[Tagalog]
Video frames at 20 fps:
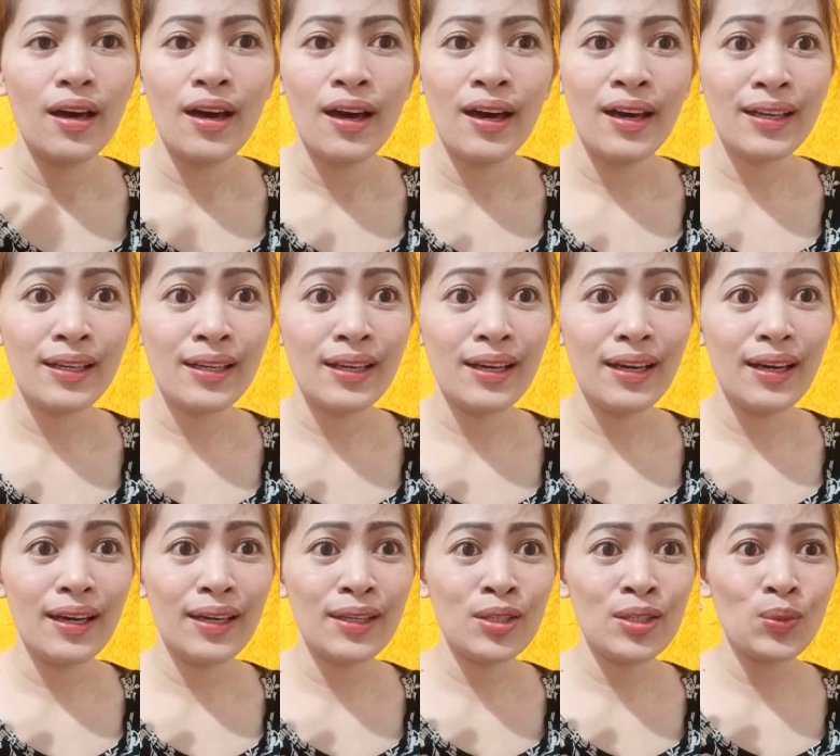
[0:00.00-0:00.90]
Hi
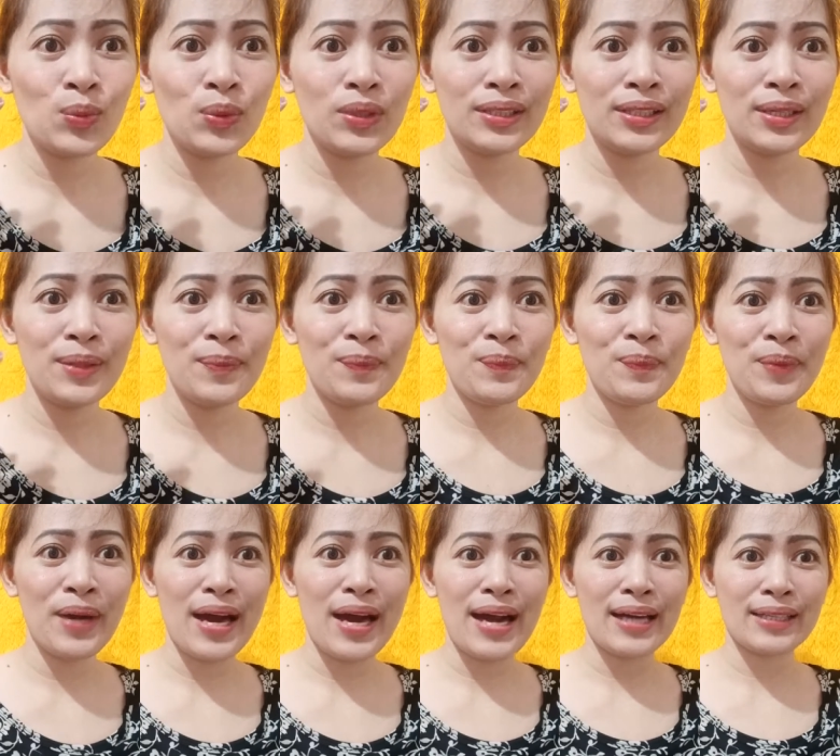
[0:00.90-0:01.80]
guys! Welcome
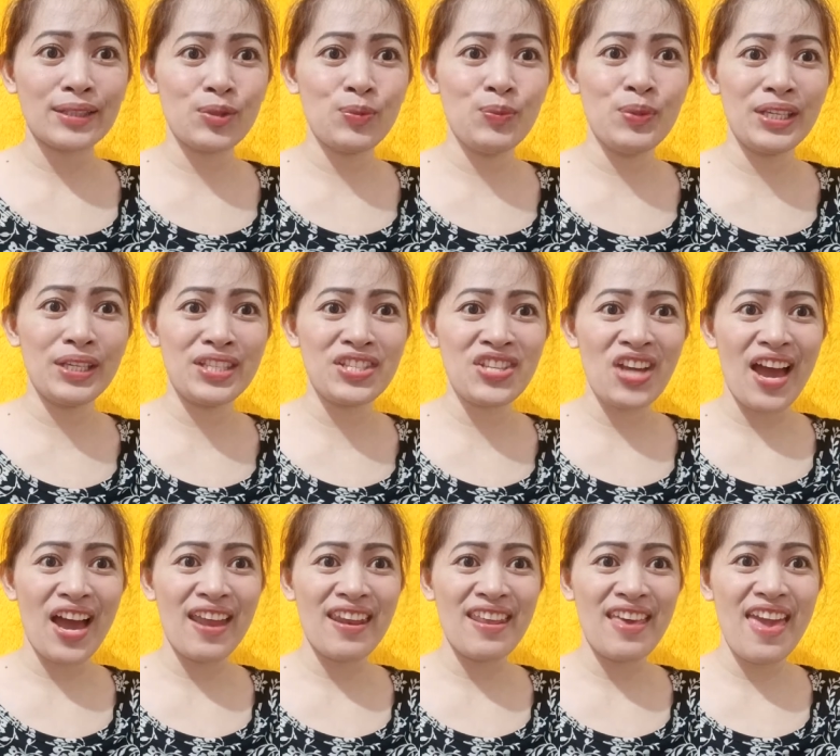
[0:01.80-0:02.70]
back to my
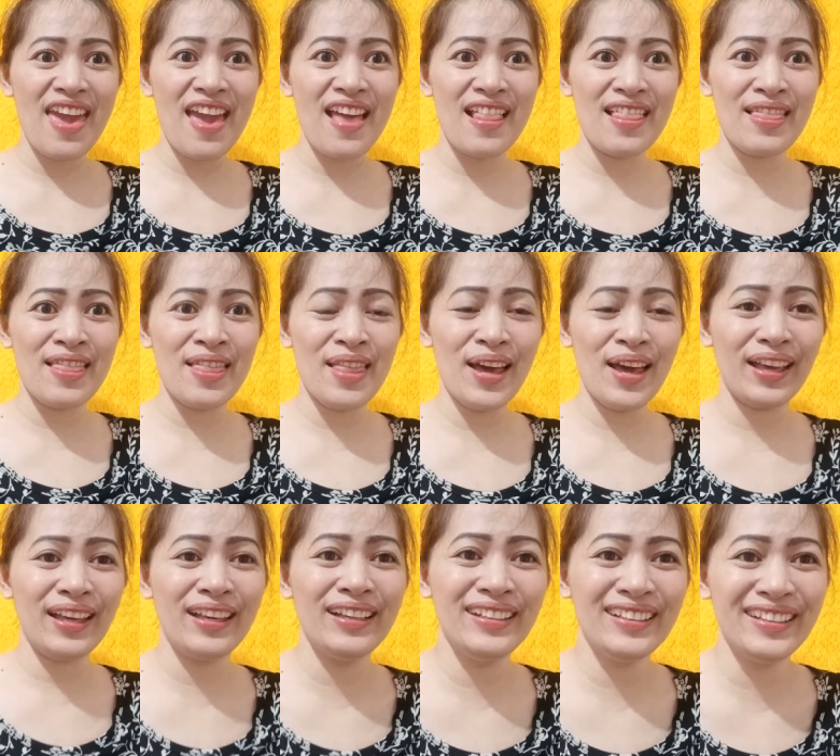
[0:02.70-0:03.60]
channel!
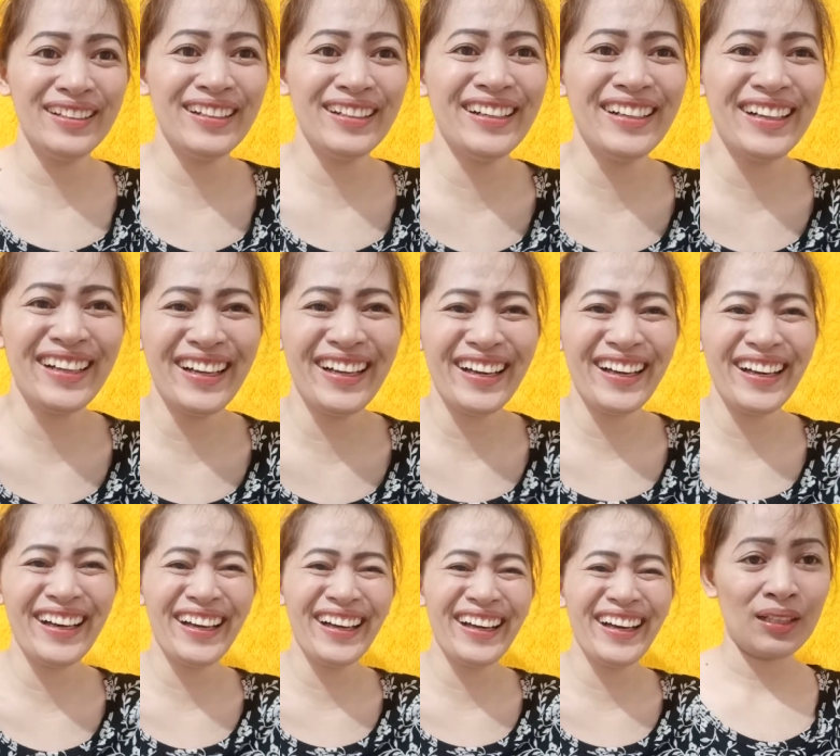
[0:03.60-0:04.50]

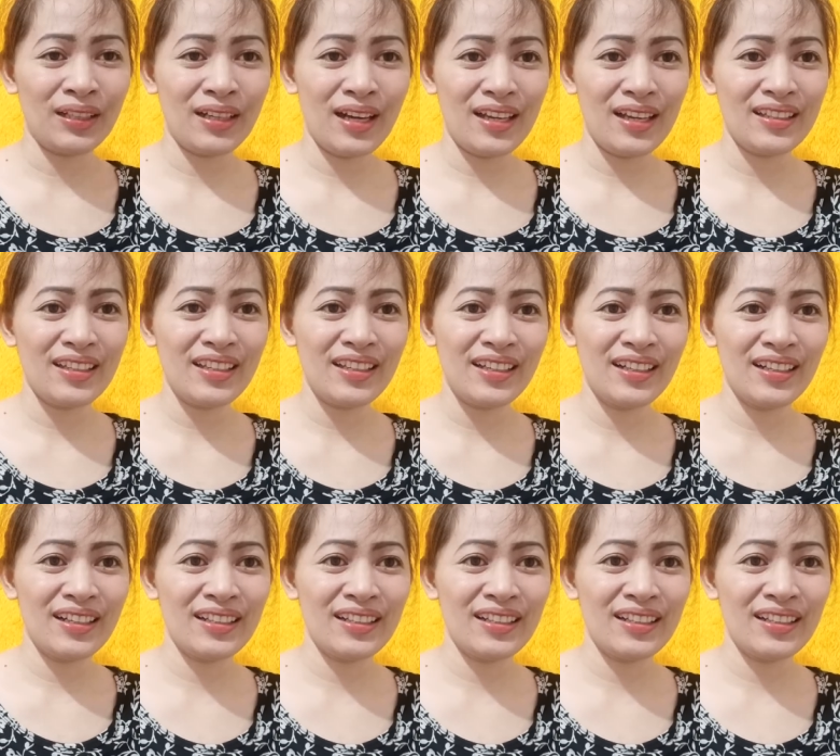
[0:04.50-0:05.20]
Ang adik ah,